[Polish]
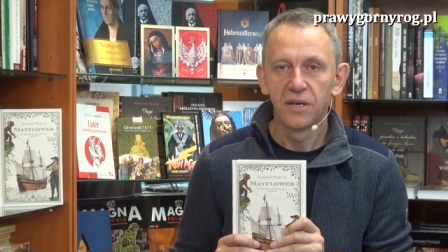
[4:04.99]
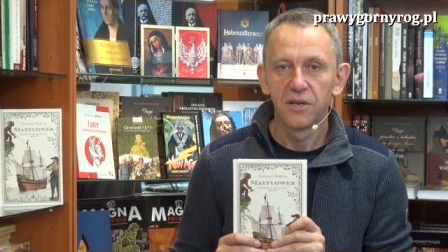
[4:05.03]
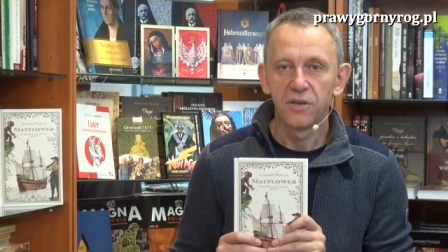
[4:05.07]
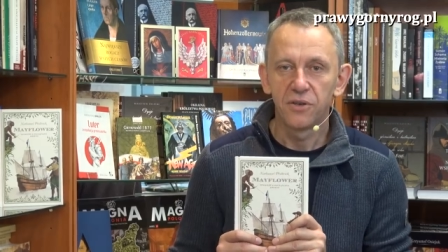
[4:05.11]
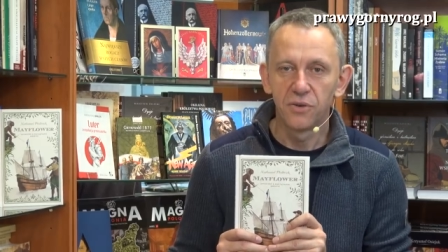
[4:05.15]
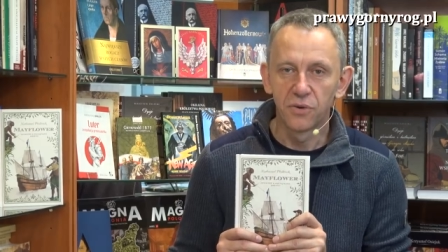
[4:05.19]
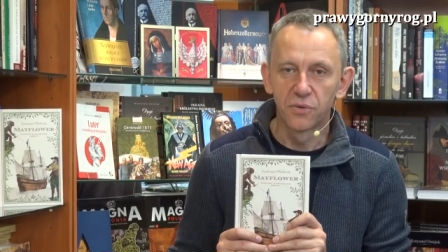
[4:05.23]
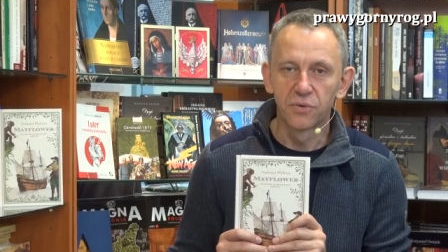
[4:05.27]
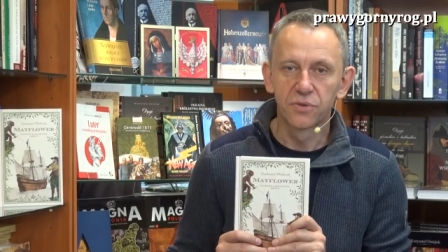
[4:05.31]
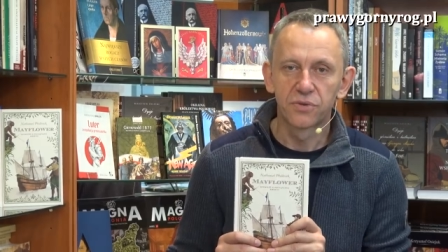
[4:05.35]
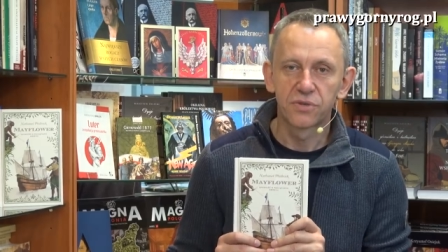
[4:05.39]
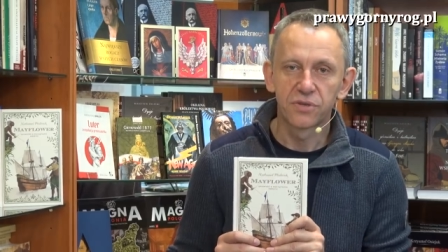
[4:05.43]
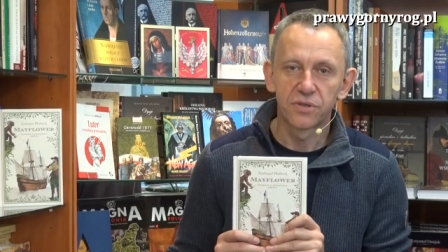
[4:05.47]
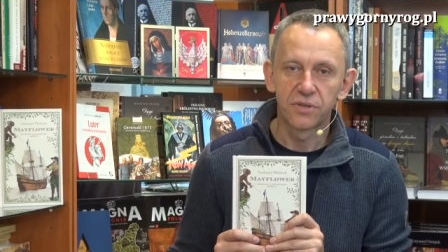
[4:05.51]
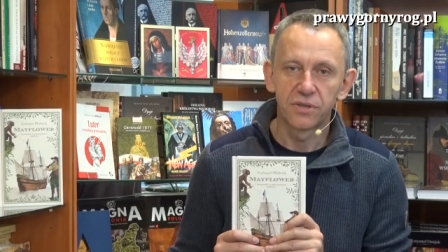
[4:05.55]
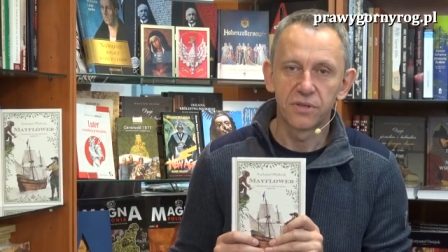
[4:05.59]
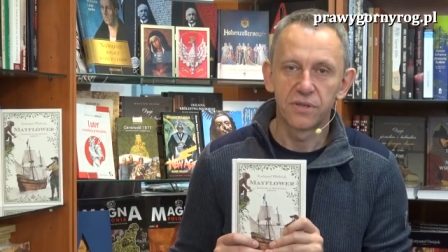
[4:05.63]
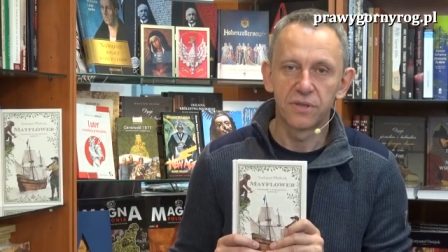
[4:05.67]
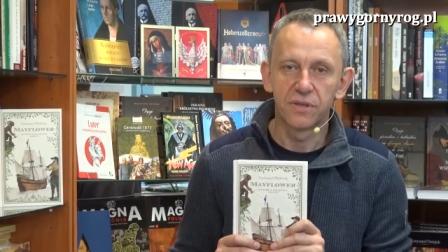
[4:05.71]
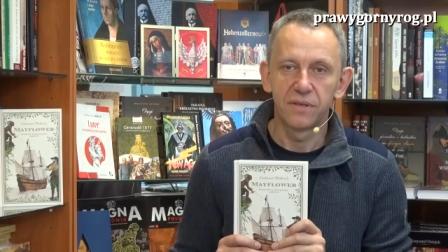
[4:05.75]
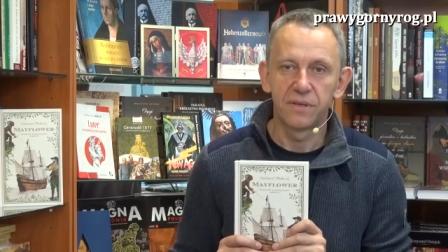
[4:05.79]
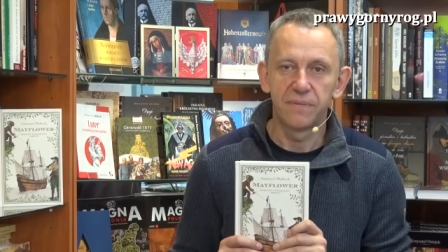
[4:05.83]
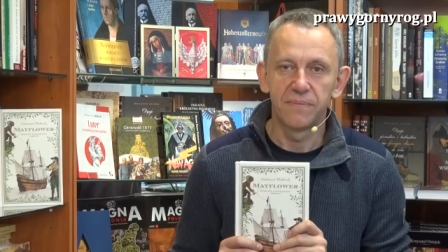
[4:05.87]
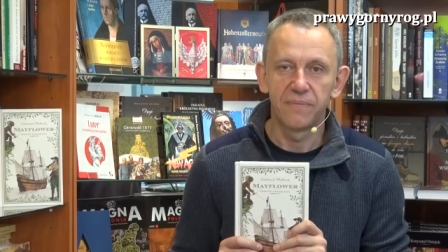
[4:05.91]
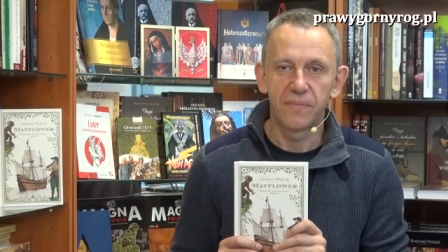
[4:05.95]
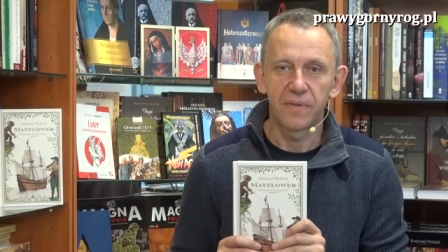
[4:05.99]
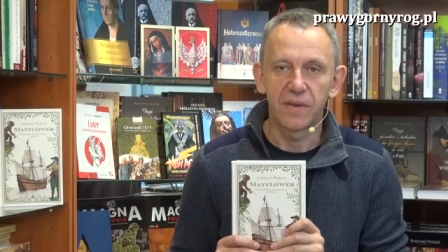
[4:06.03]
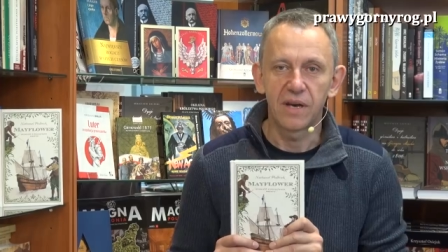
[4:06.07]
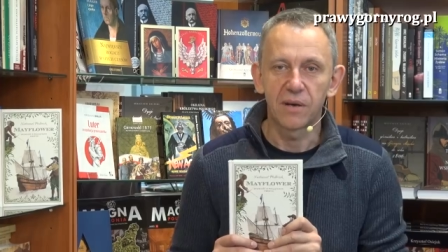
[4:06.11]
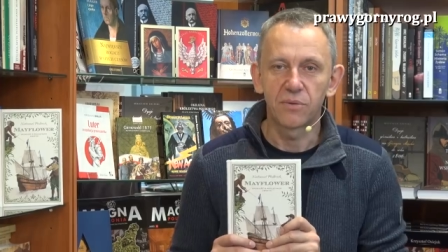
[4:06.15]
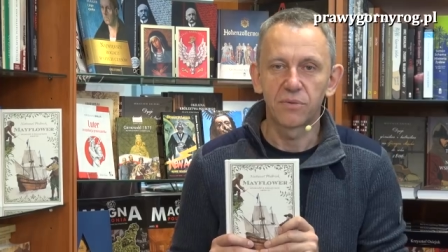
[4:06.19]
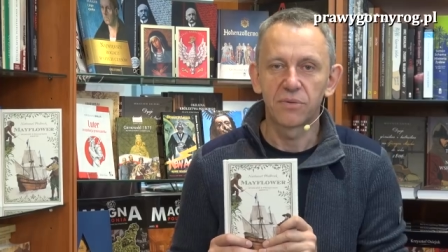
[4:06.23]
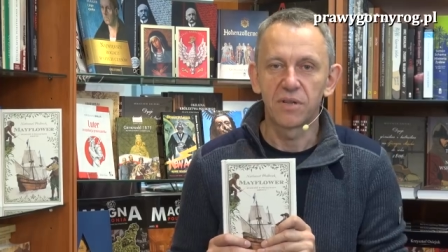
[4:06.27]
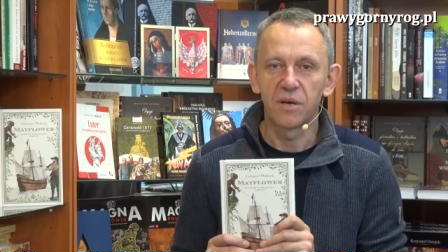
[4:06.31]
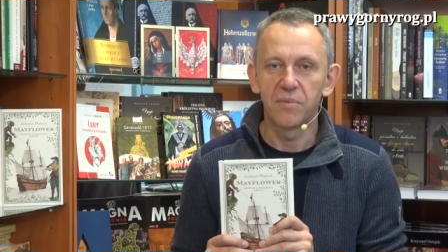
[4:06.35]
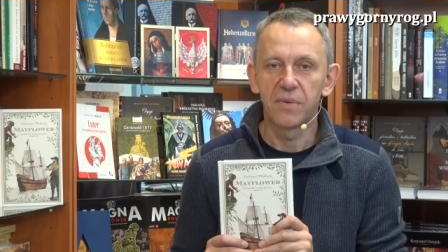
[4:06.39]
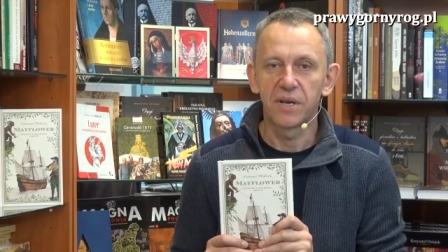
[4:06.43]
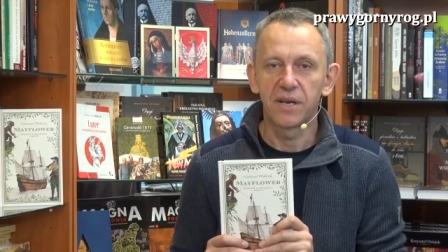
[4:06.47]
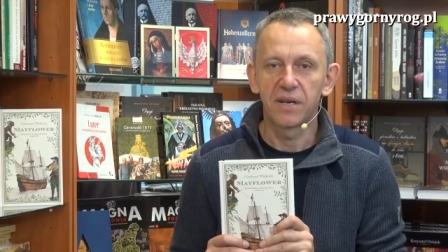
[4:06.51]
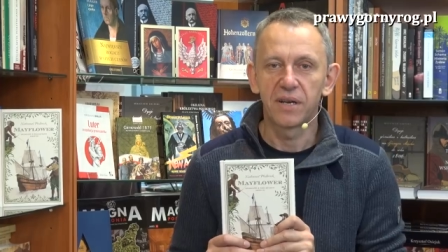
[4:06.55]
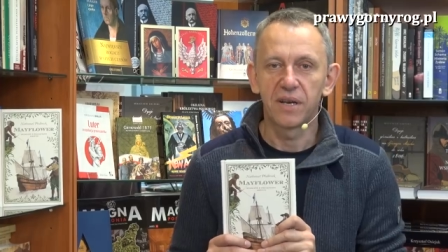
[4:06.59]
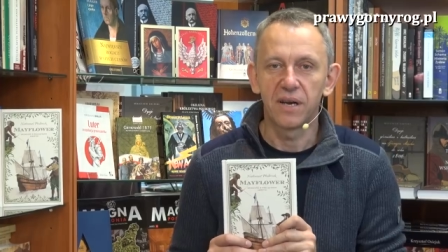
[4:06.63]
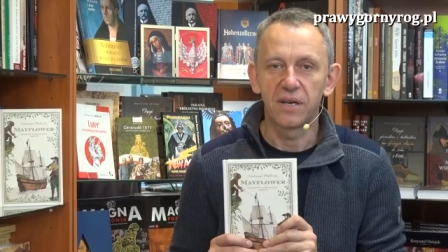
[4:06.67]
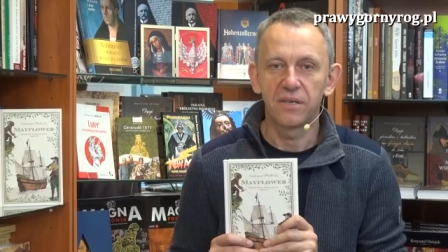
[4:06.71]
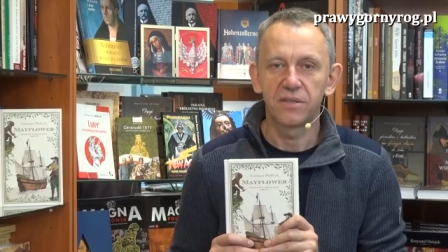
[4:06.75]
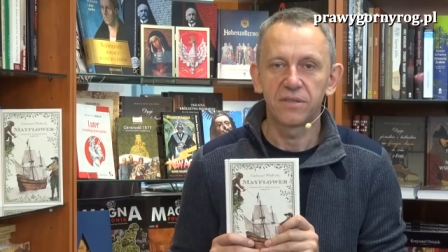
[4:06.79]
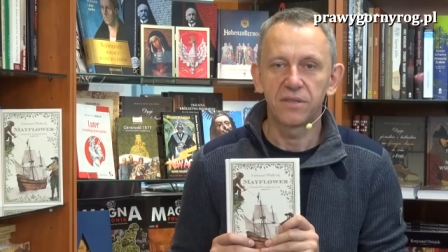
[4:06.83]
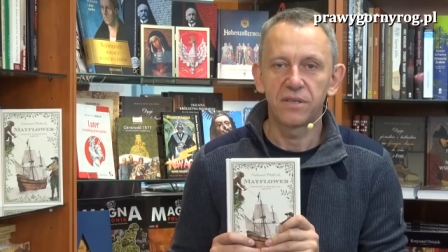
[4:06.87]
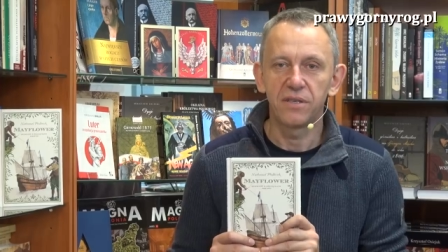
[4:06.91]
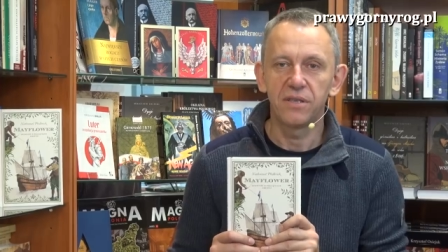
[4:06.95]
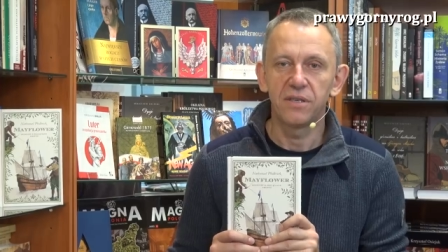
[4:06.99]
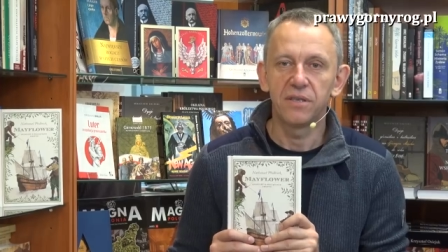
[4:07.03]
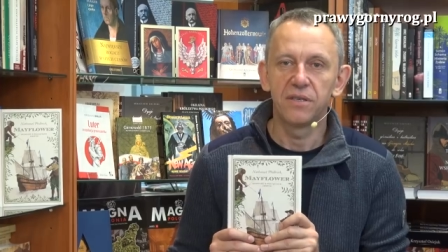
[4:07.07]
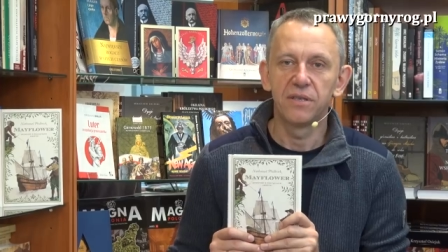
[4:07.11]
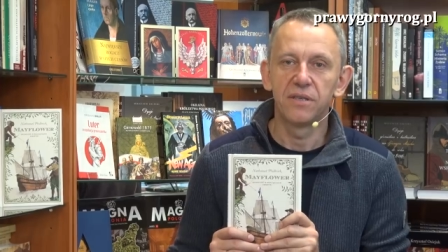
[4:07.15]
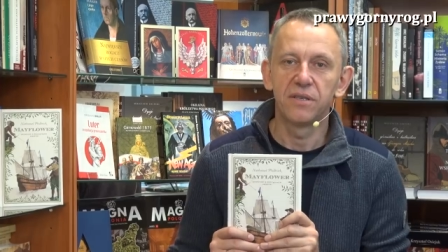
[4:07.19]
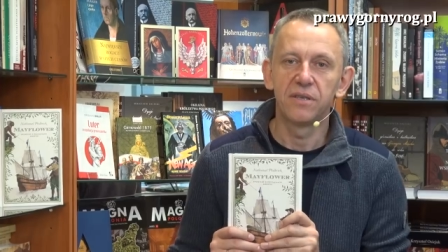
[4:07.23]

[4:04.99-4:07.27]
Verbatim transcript: już y, naród amerykański,